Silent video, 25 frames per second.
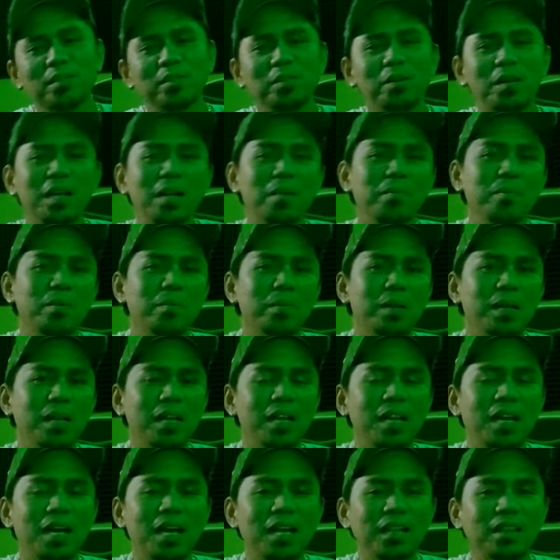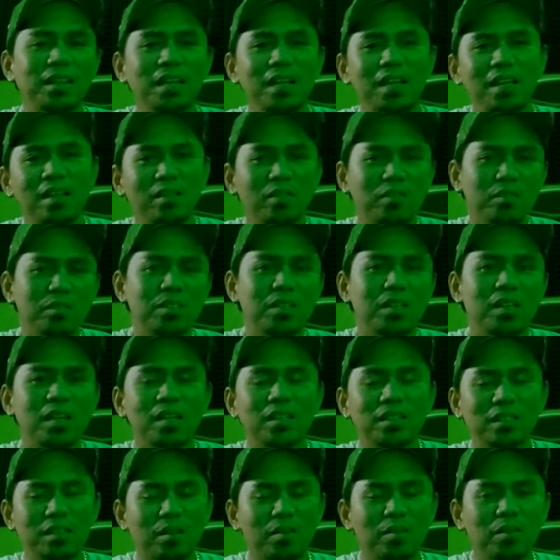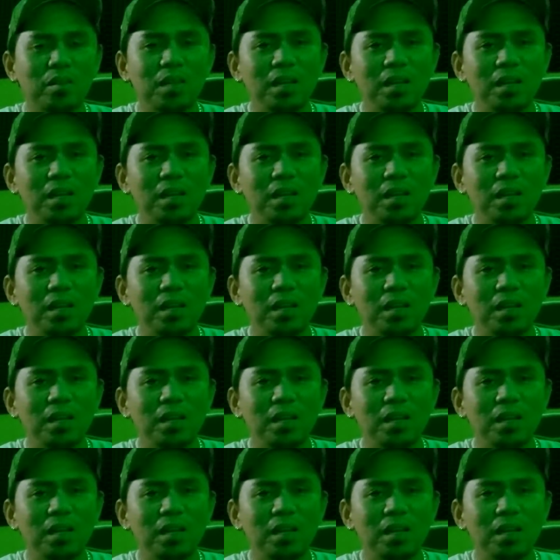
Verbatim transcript: So, alam naman ng lahat na enthusiast ako